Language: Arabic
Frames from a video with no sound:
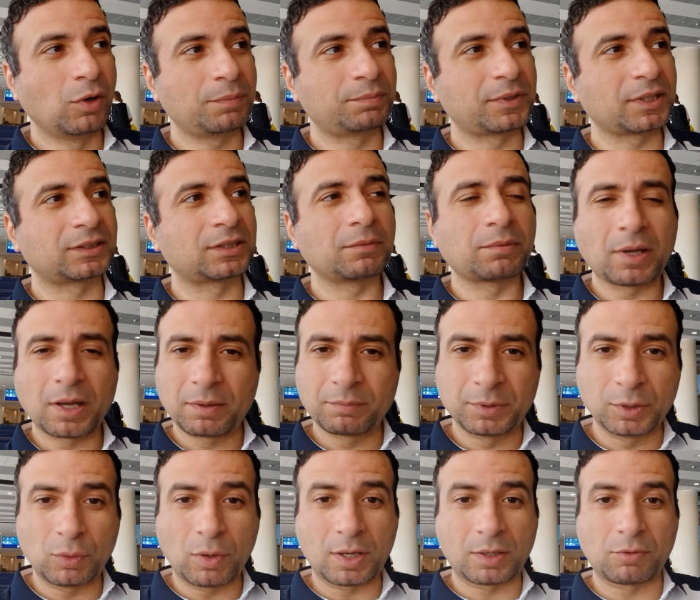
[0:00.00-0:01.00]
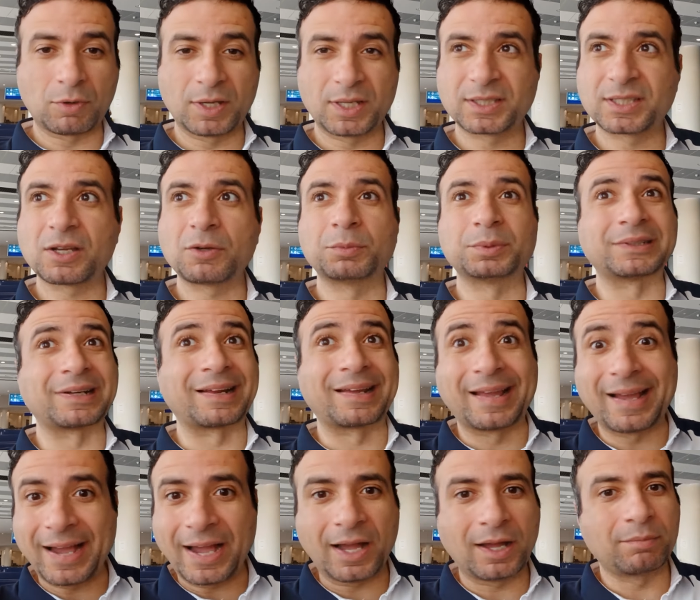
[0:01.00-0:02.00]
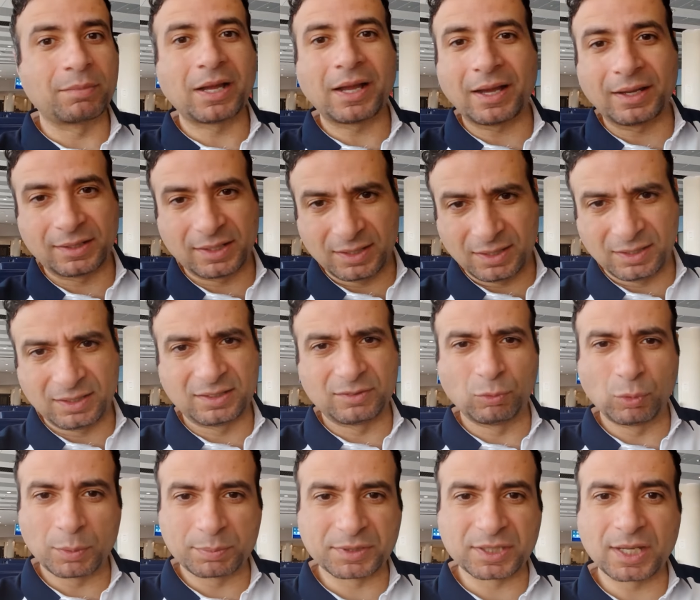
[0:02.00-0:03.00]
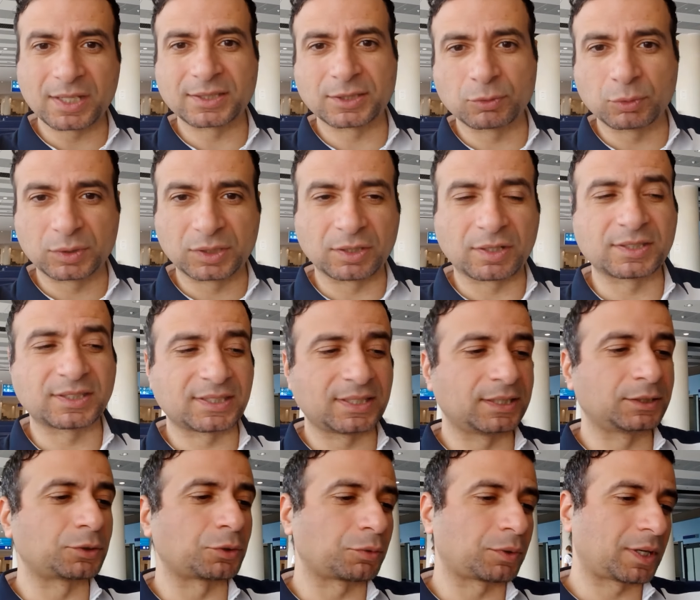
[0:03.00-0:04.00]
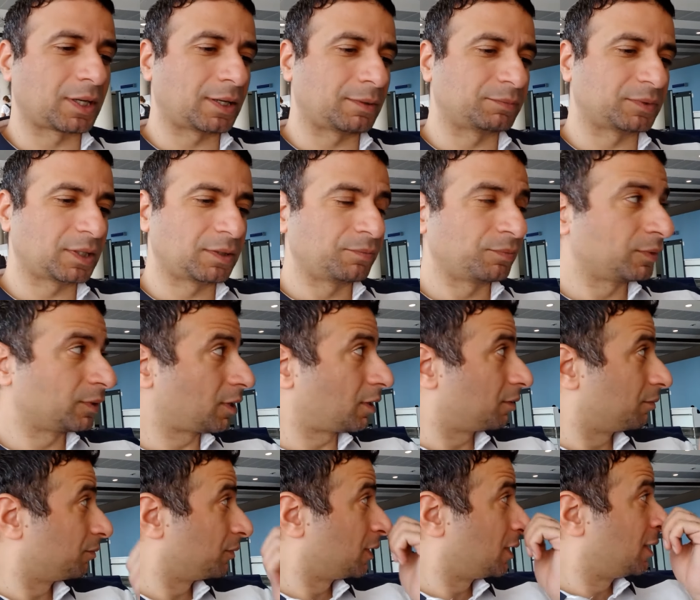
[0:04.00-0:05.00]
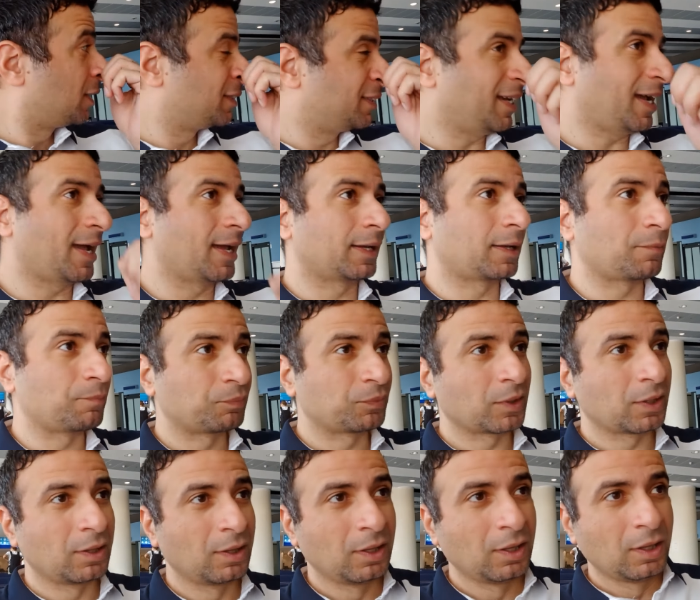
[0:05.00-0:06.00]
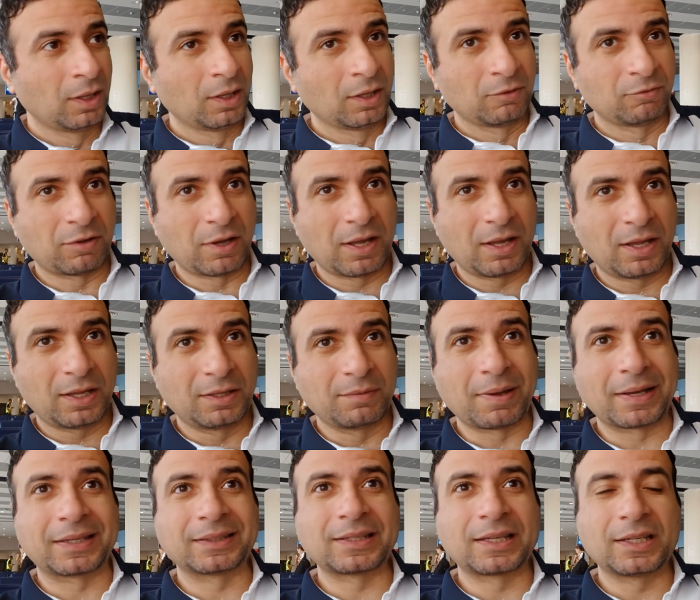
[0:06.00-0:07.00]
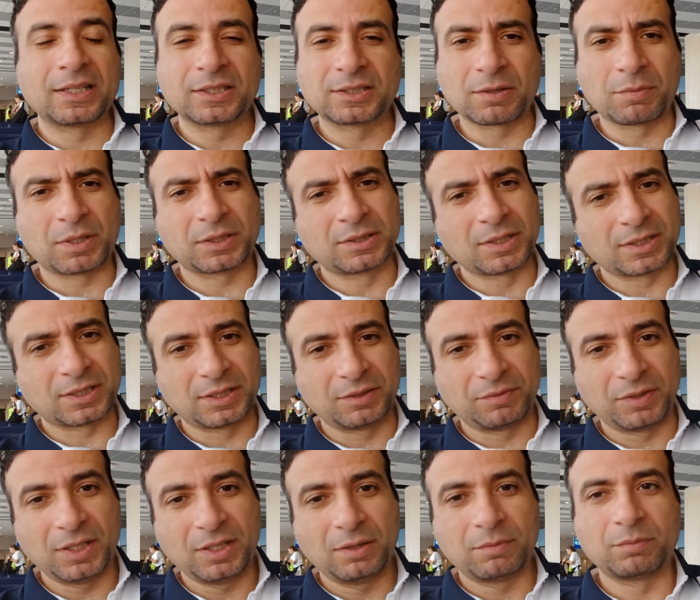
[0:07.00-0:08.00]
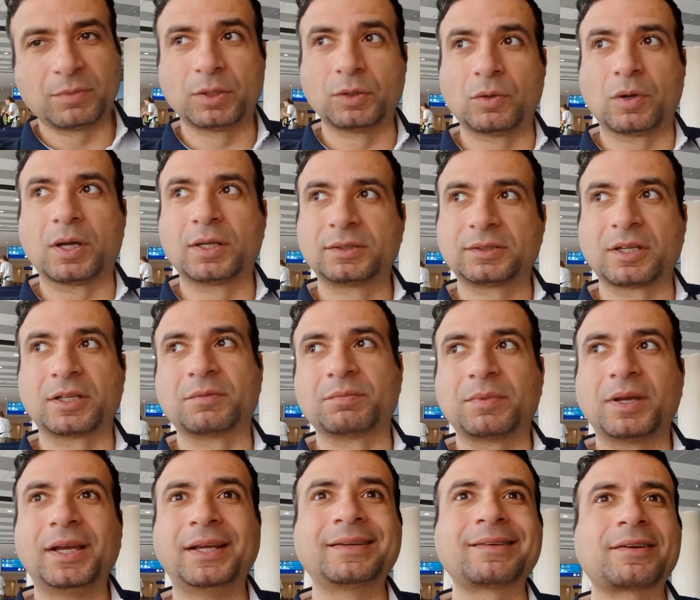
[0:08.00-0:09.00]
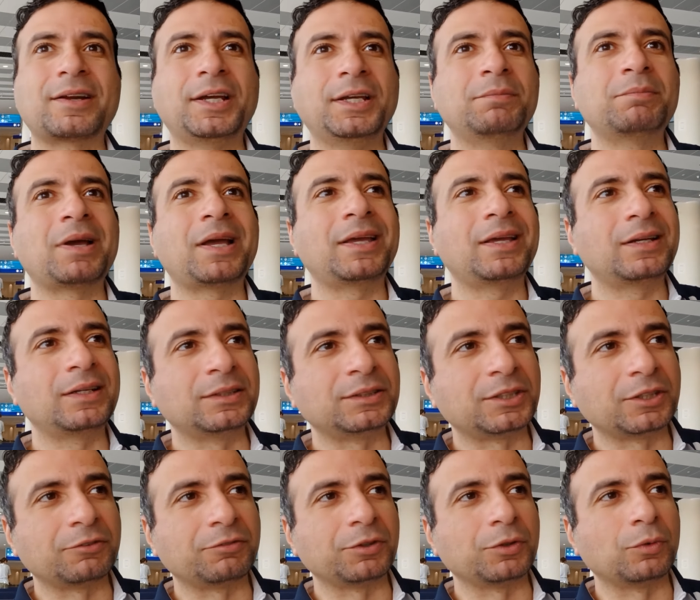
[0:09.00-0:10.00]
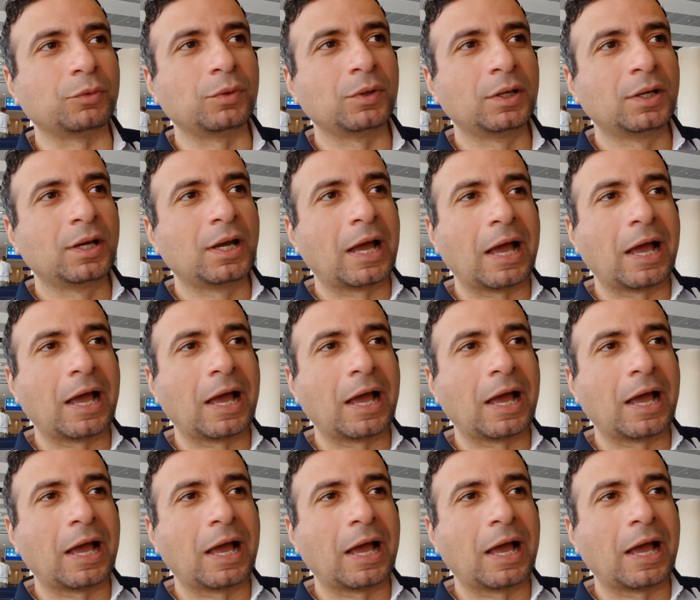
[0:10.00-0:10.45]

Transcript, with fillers: وبتكتبها بلغه كويسه وبترجعها بقى على الويب سايتس والترانسليتور والكلام ده طيب دي حاجه فيبقى كده ايه ظبطنا السي في باللغه طيب احنا رايحين بقى ايه الانترفيو